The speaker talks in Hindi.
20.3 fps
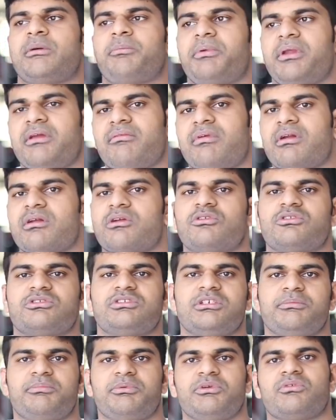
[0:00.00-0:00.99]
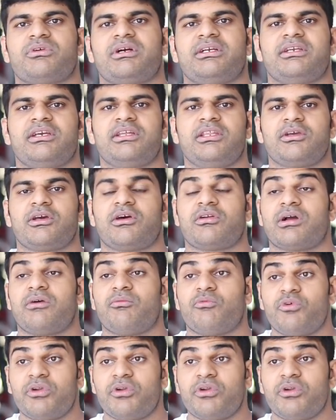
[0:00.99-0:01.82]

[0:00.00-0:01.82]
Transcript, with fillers: मैं प्री वर्कआउट्स नहीं पीऊँगा ये नहीं करूँगा